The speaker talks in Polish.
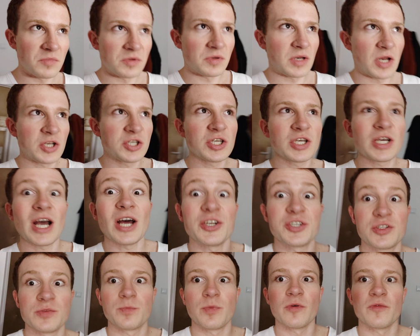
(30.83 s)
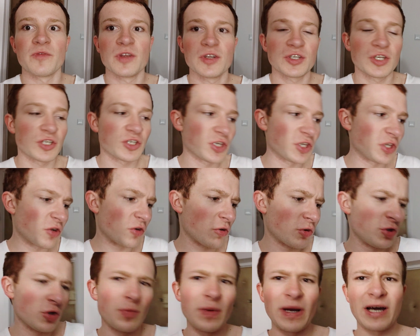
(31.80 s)
Raczej każdy powie, że jeżeli
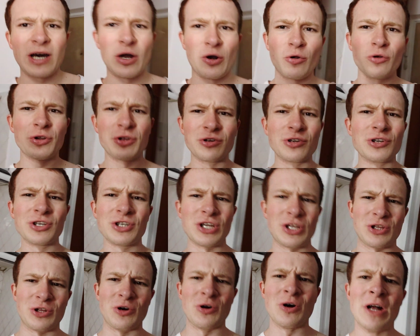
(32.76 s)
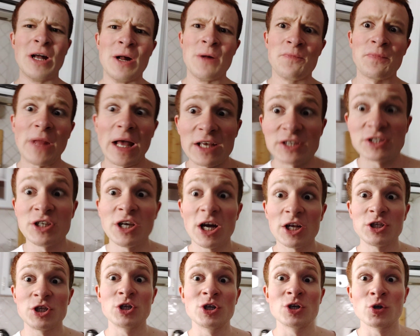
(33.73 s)
chodzi o makarony, ryże, to
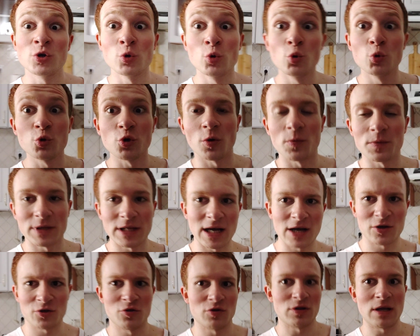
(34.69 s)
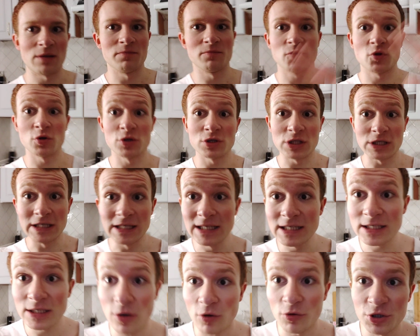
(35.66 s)
Azjaci królują, tak? To tam to jest
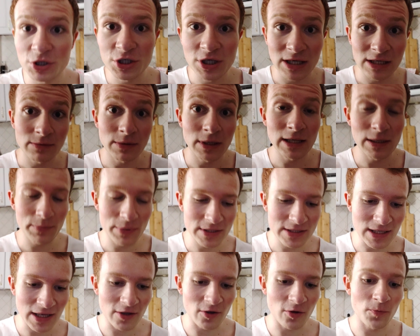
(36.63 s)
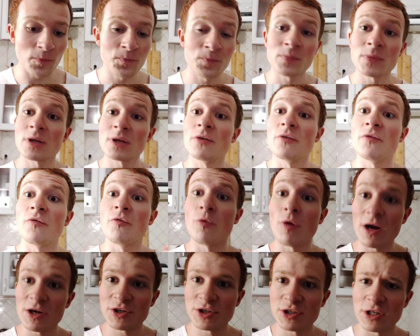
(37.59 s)
ich, oni się na tym najlepiej znają.
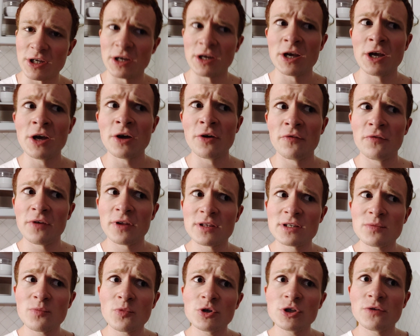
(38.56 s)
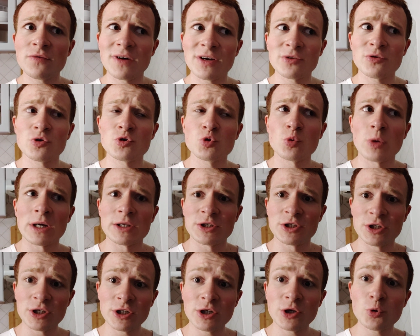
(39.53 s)
Właśnie, więc może warto
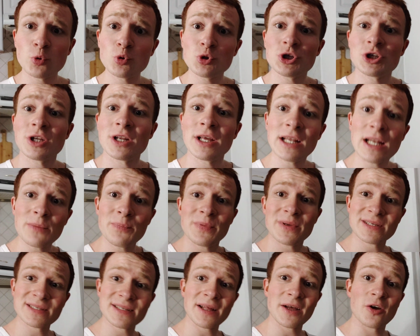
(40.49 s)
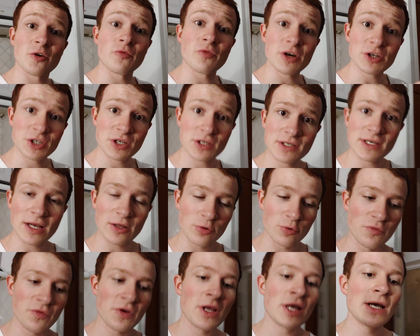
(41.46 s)
słuchać tych, którzy się najlepiej znają, właśnie
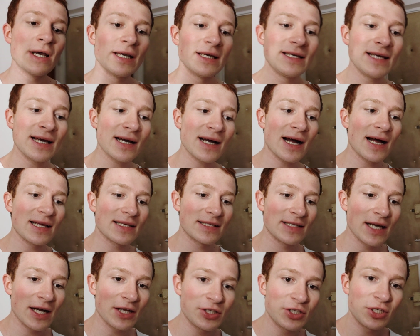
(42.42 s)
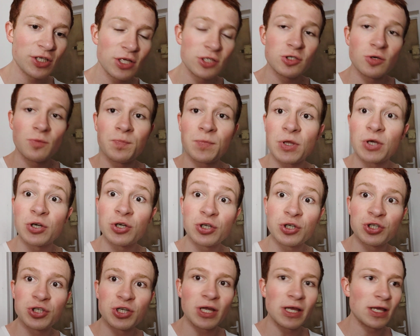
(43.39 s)
Azjatów. Jak Azjaci jedzą
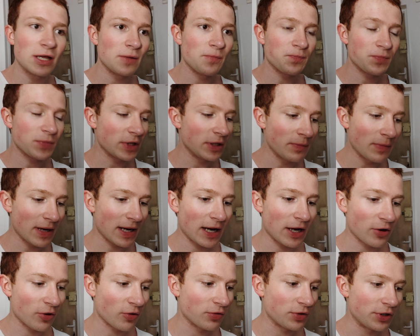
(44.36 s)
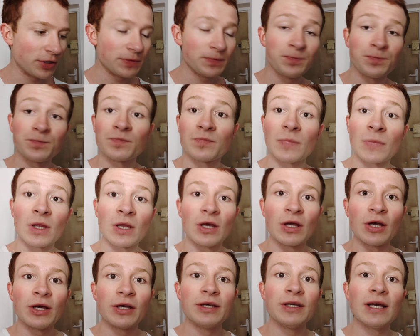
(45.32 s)
ryże i makarony?
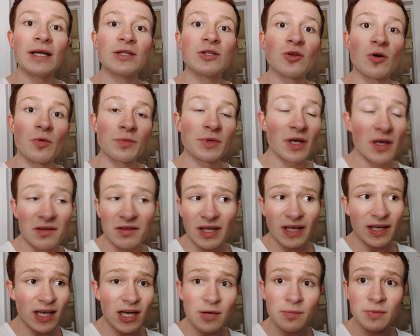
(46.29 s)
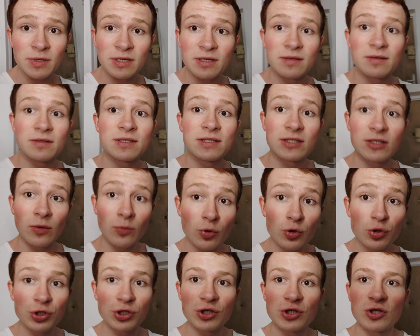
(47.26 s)
Jedzą je tak jak my, z tą
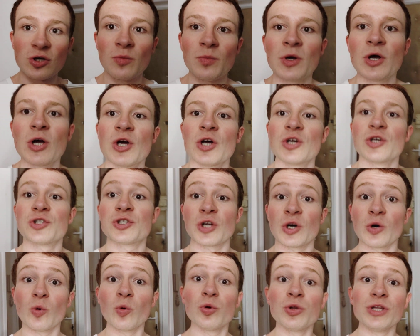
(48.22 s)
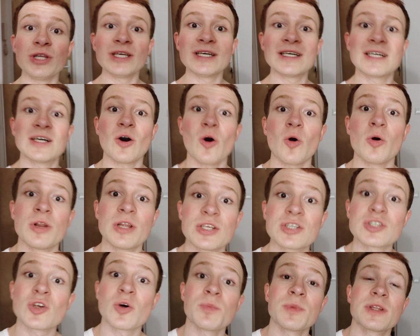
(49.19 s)
różnicą, że u nich one
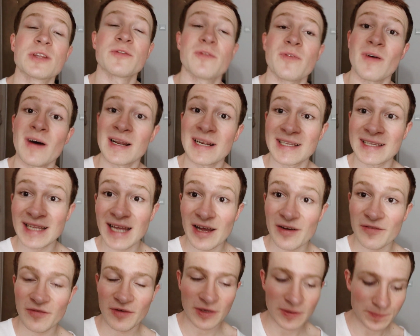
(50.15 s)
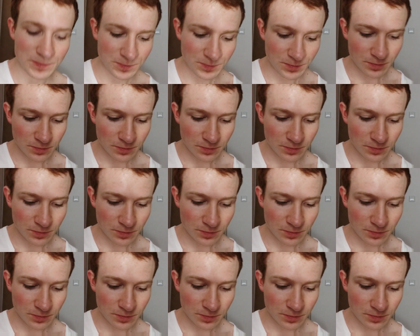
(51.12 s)
są twardawe.